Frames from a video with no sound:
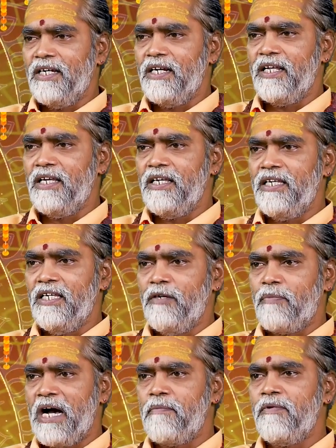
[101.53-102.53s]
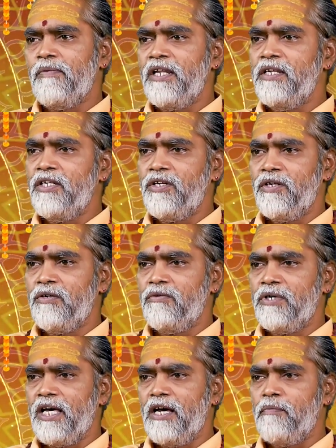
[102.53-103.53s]
అంటే ఈ పాపములన్నింటినీ
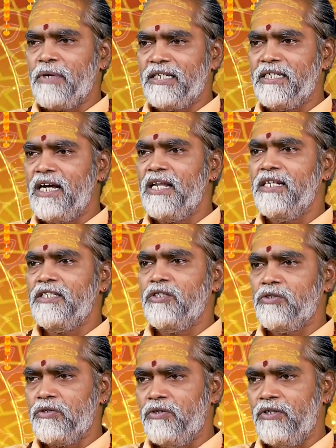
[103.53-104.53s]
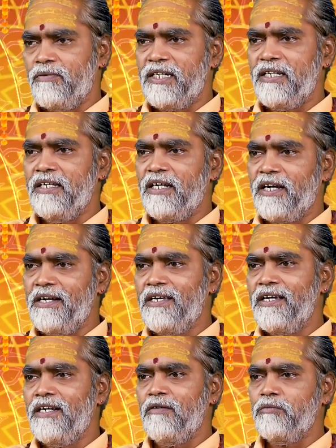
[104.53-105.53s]
కూడా ప్రక్షాళన చేసుకోవడం అంటే
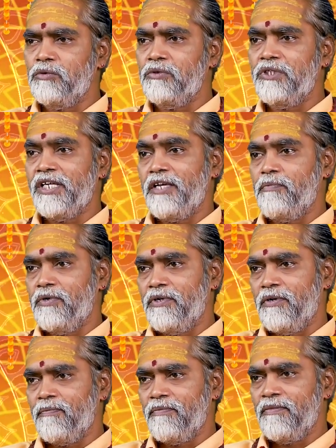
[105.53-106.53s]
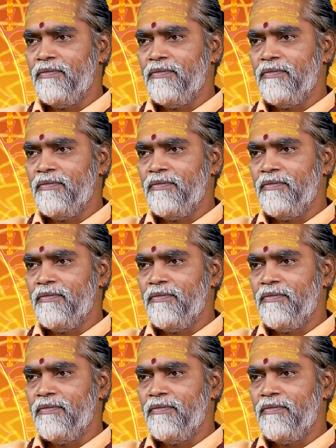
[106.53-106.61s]
కడిగేయడం శుద్ధి అయిపోవడం